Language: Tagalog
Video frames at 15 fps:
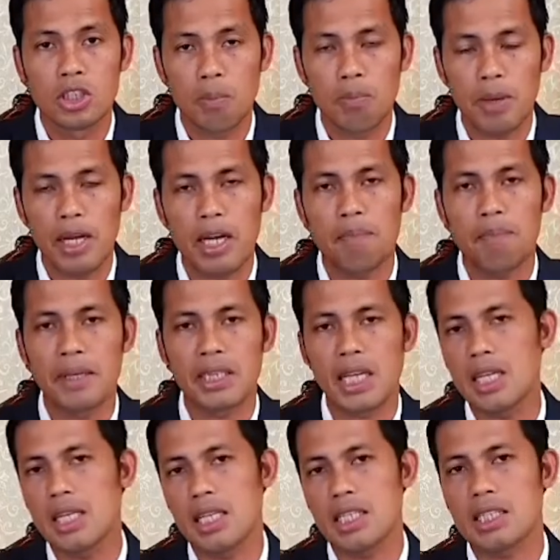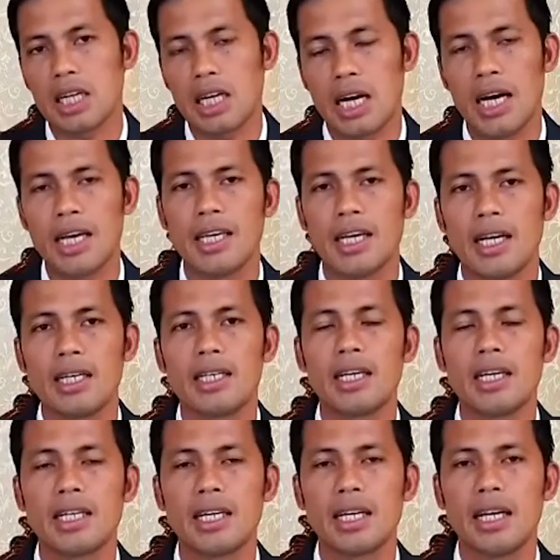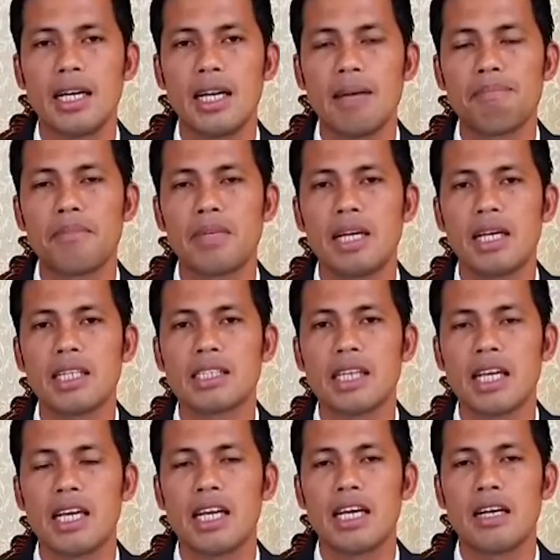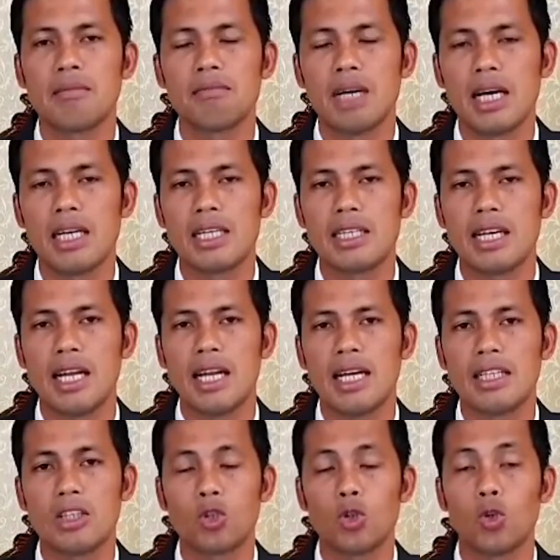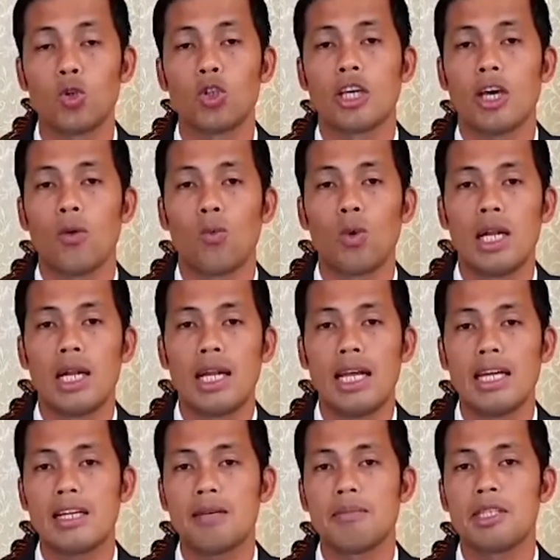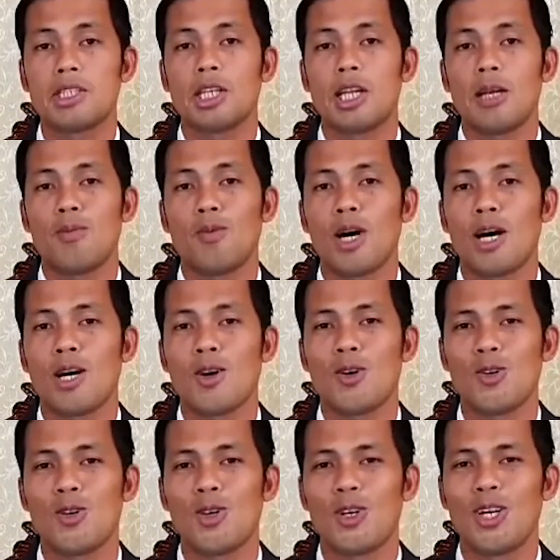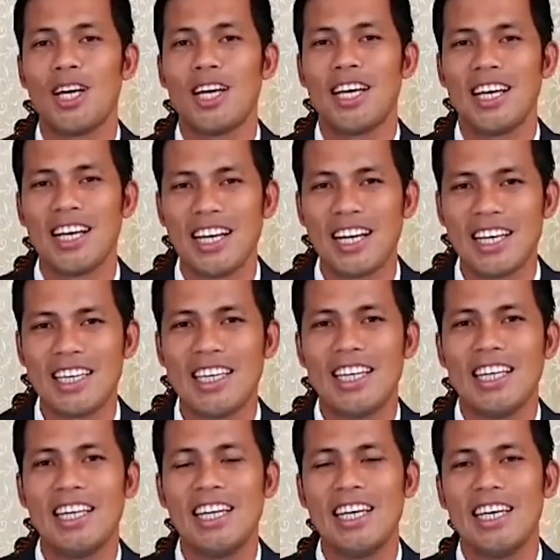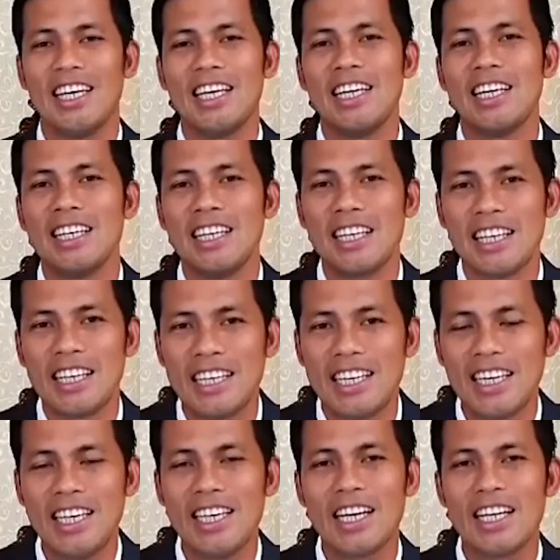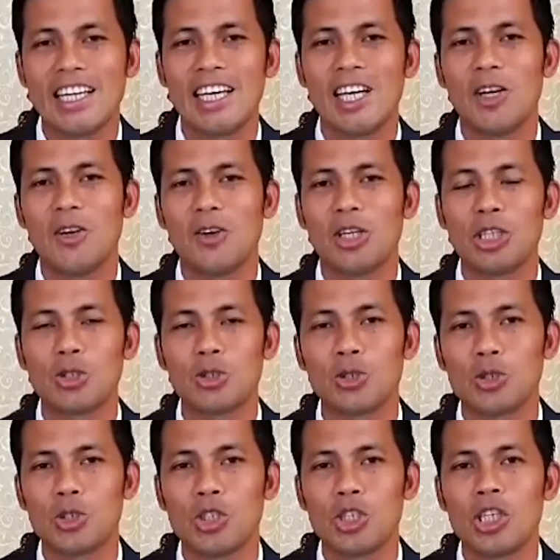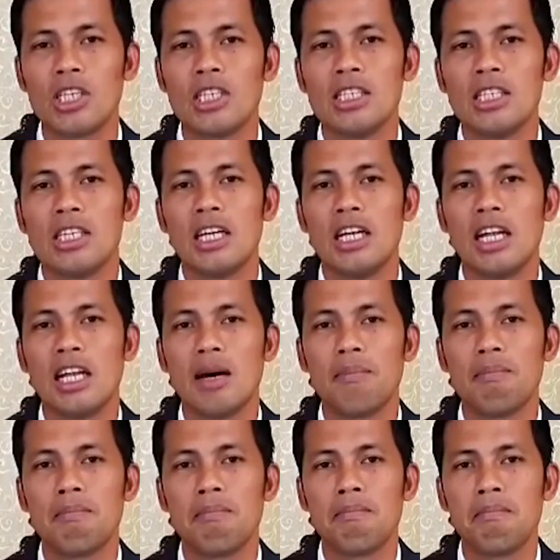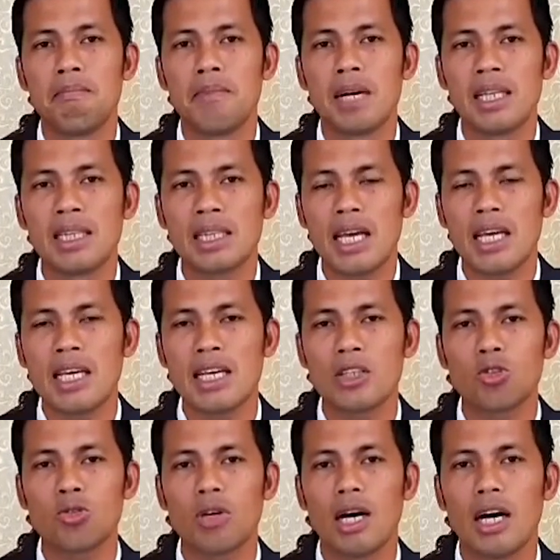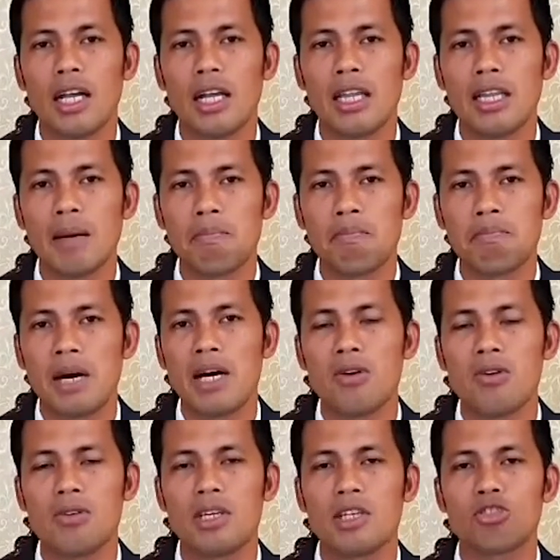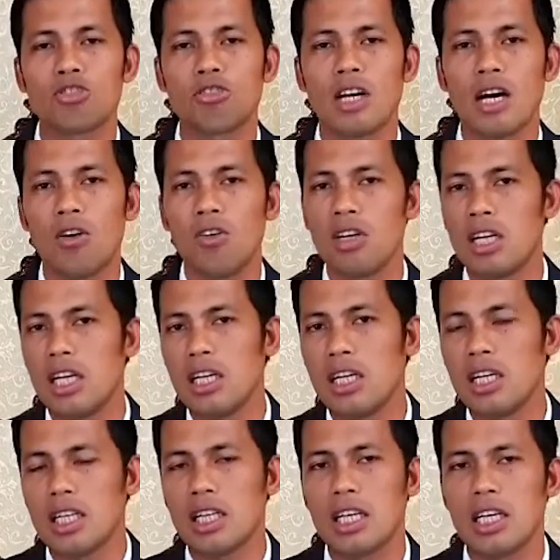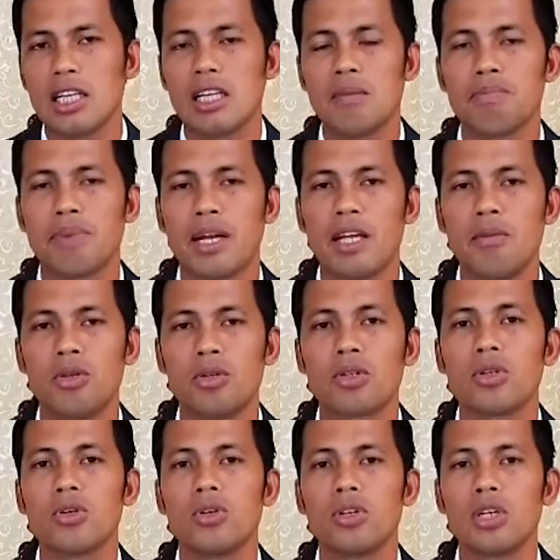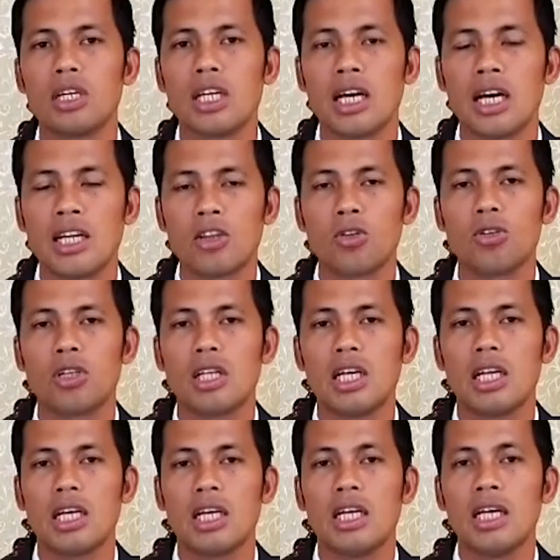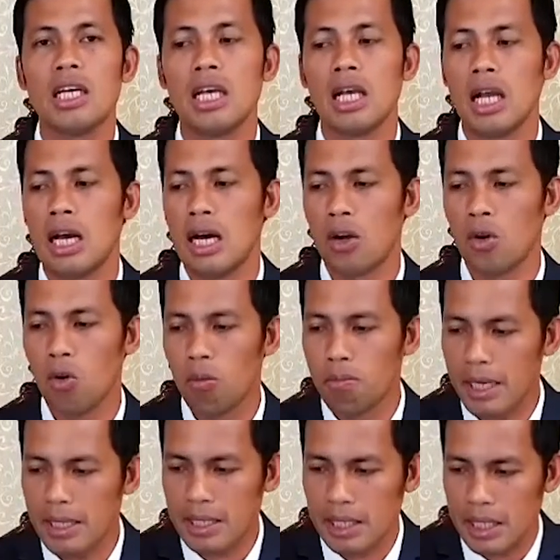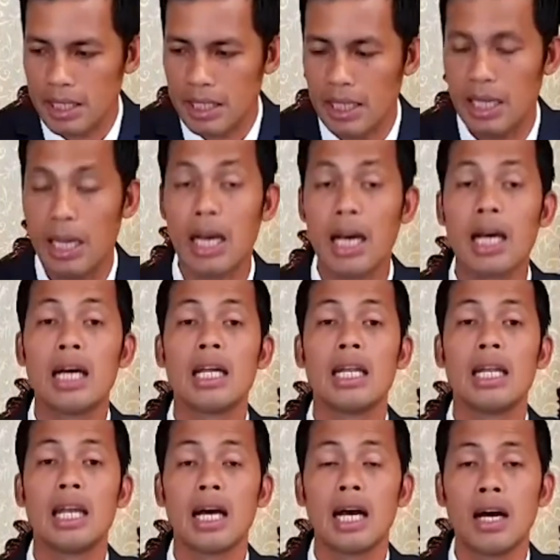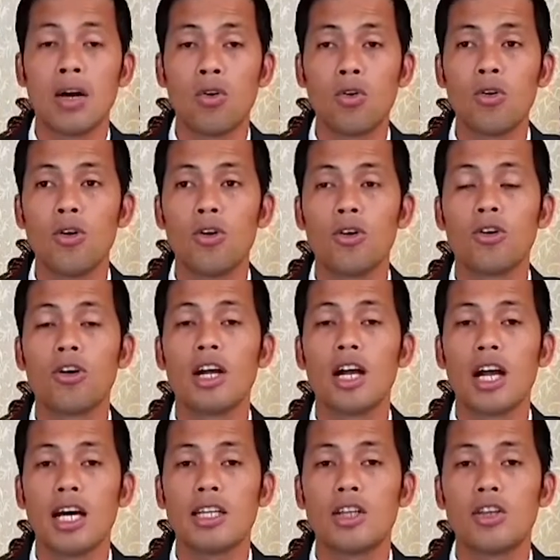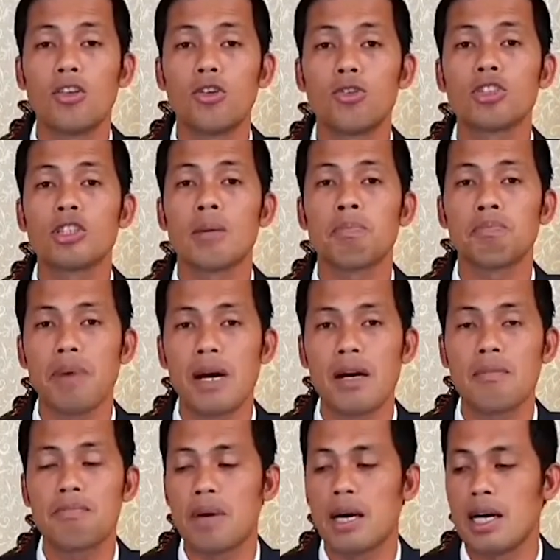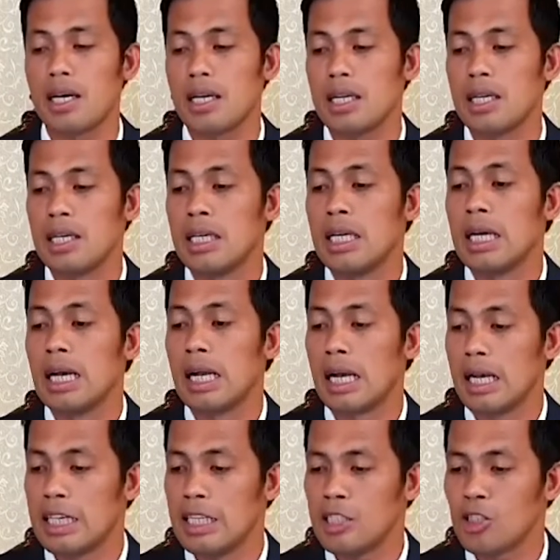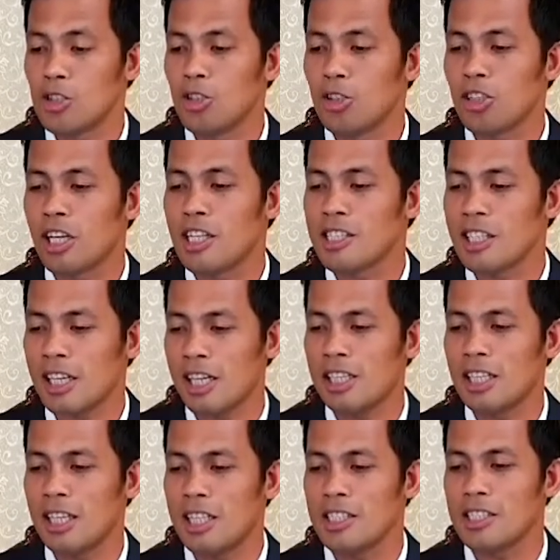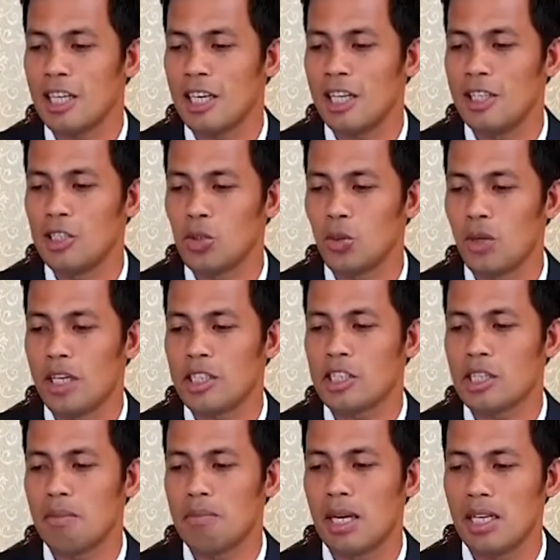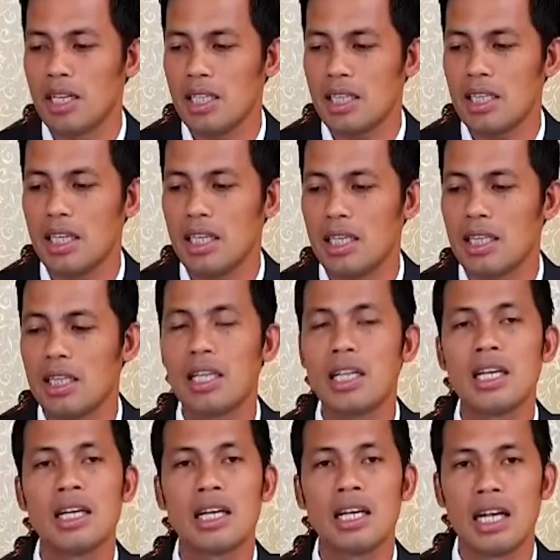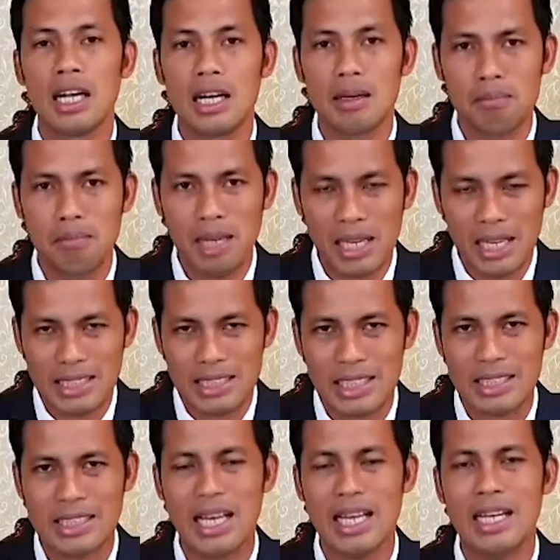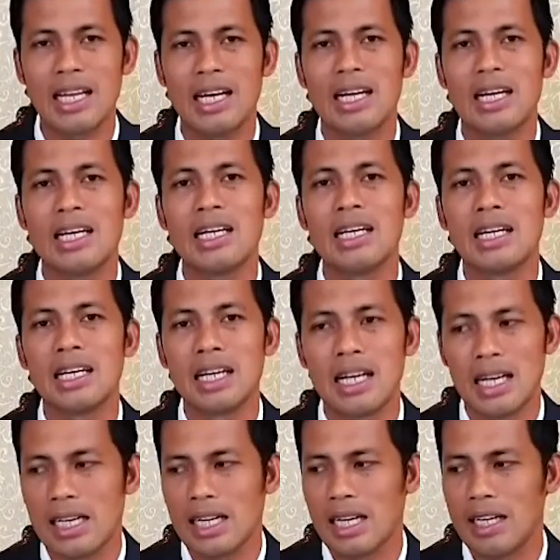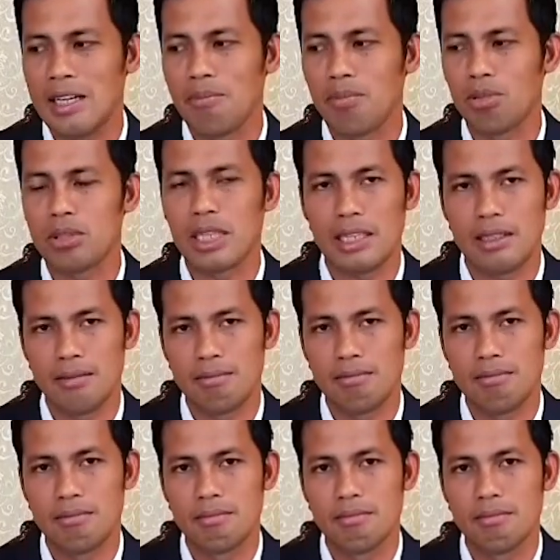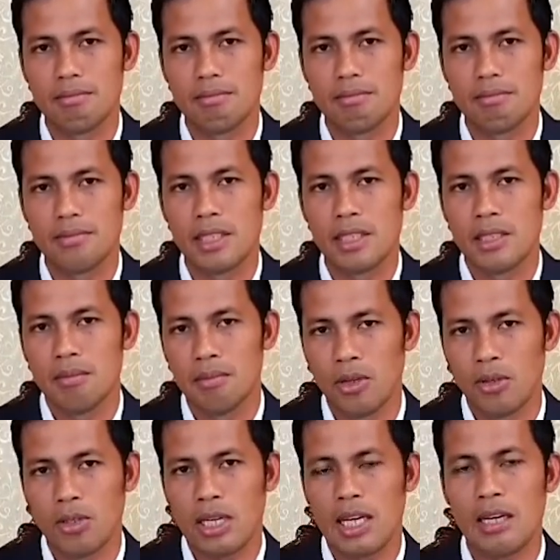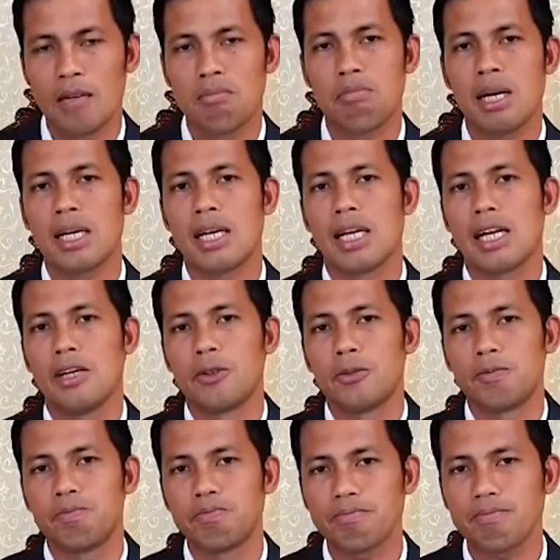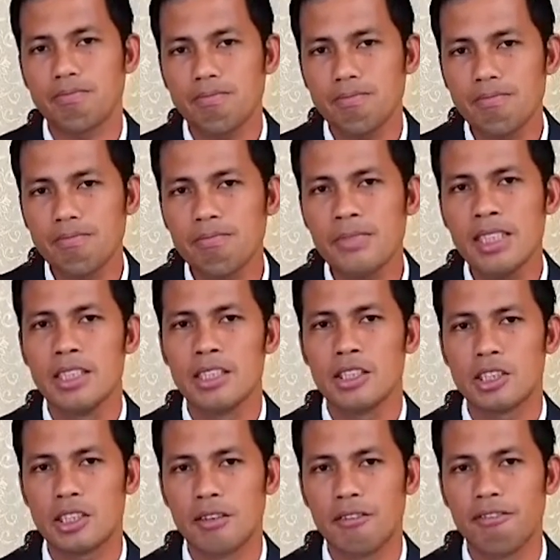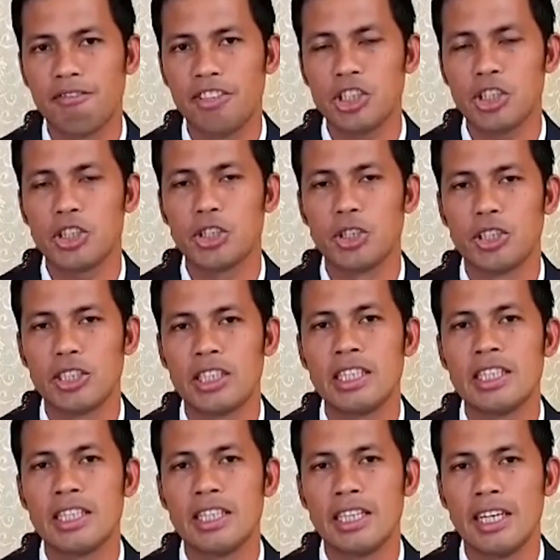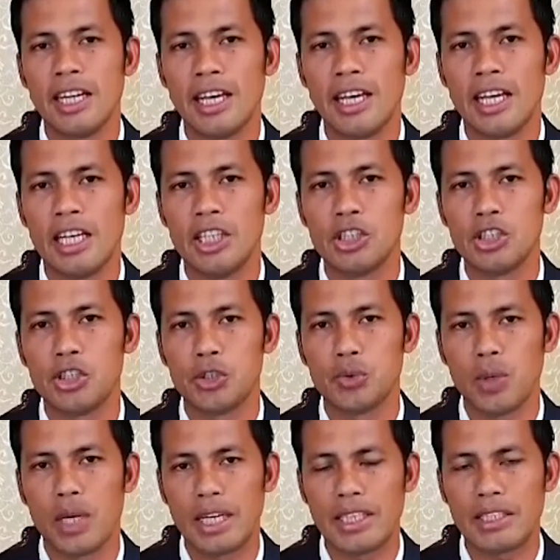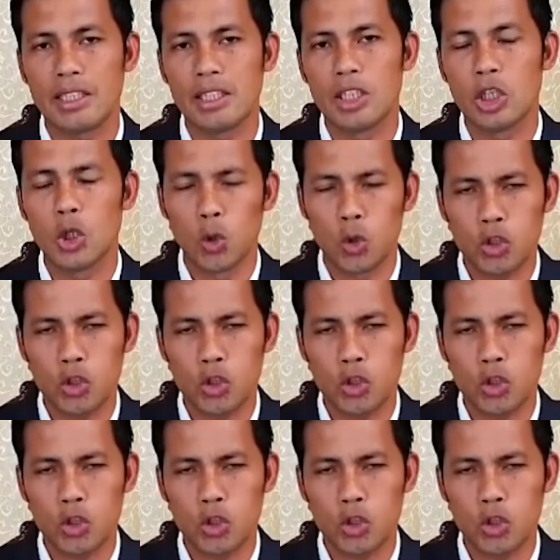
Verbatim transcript: Sa pagkapatay na sa kahayag na naglamdag sa ilang mga dalan tungod kay wala naman sila muangkon na kini giya ni Ginoong Isos namatay ang suga, napawong ang suga, og ningnit-ngit ang palibot, og ninghatod kini, nga ang uban kanila nangahulog ngadto sa pangpang nga gihisgutan sa writings ni Ellen G. White sa mangitngit nga makasasala nga kalibutan. Mauna ang background sa vision ni Ellen G. White.